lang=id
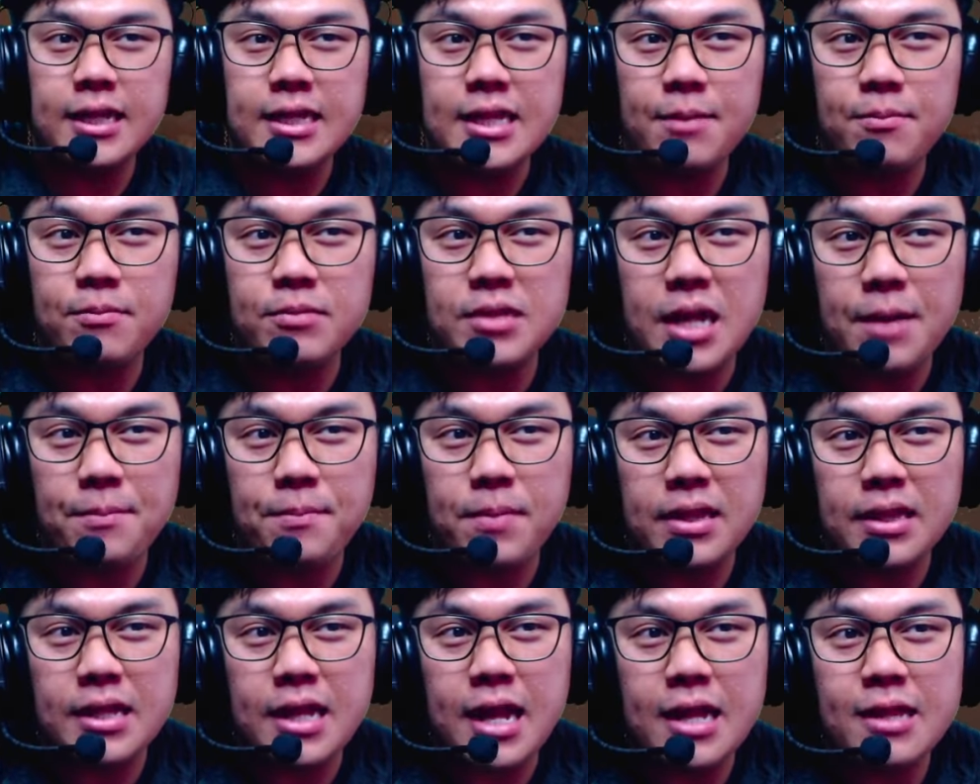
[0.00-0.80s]

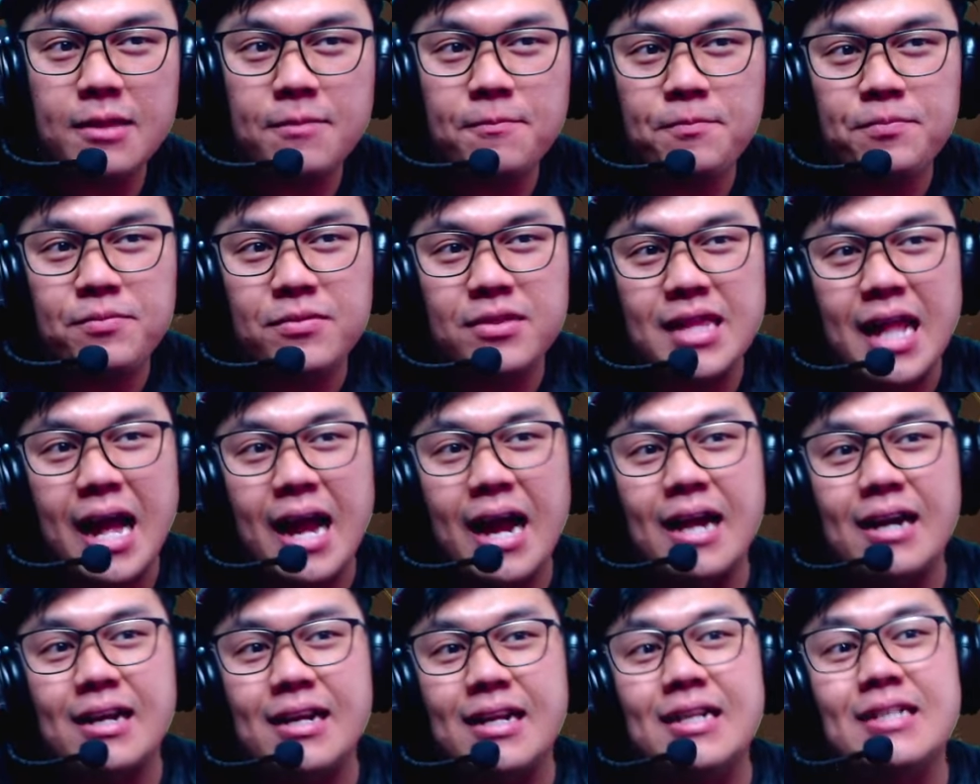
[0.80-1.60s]
mendapatkan
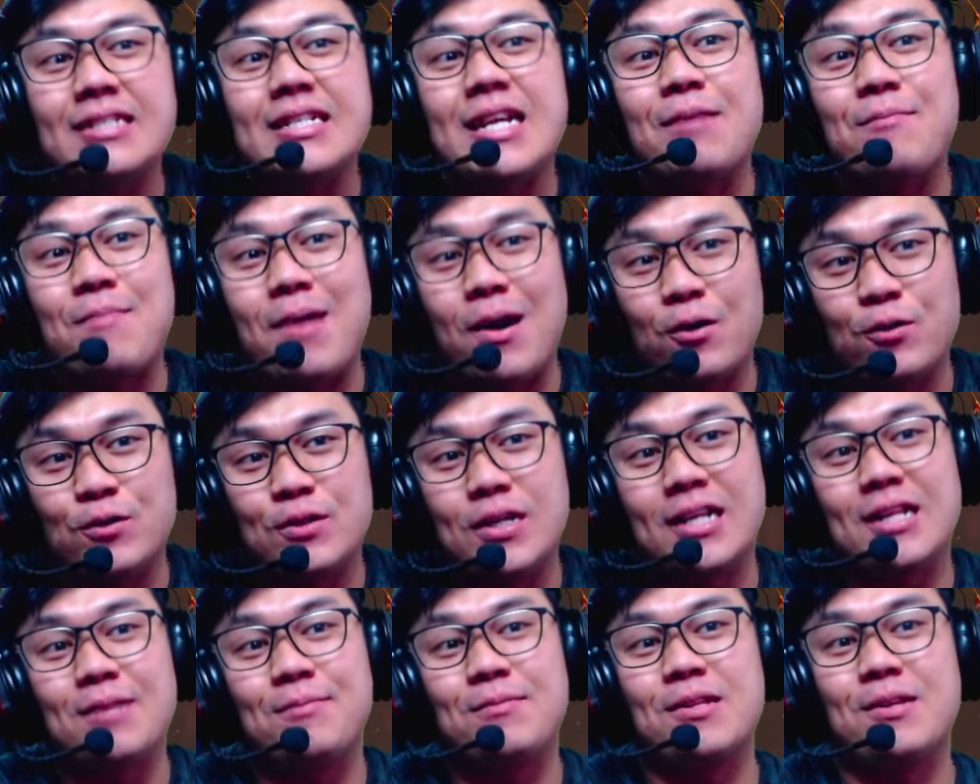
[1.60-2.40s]
tanggal rilis yang bagus
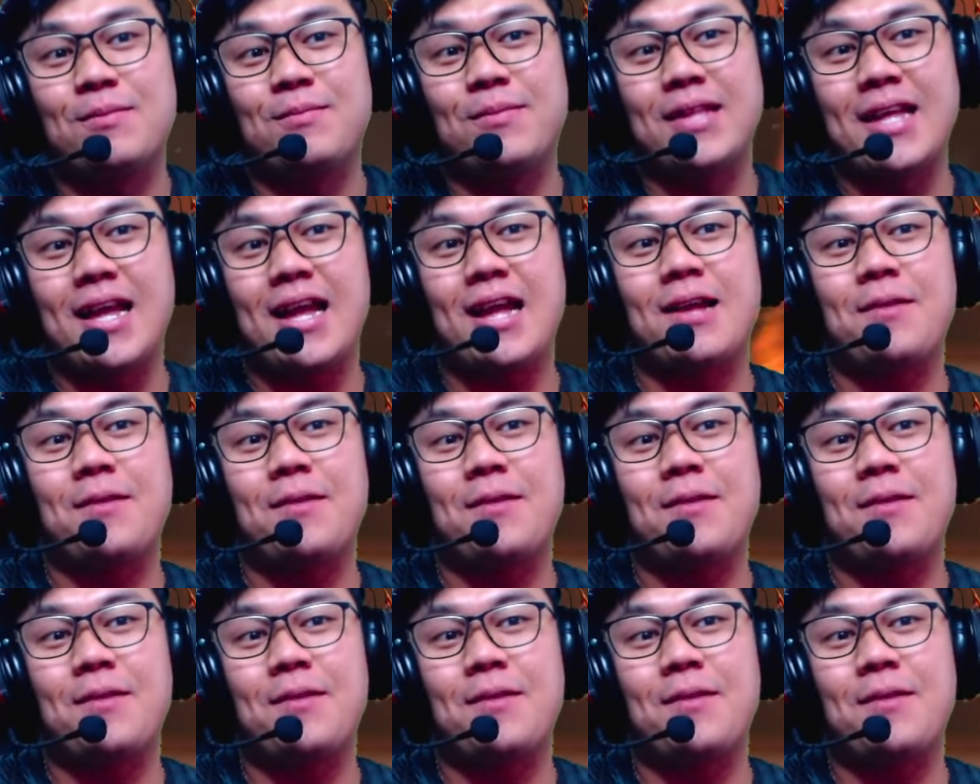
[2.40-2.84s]
lah teman-teman ya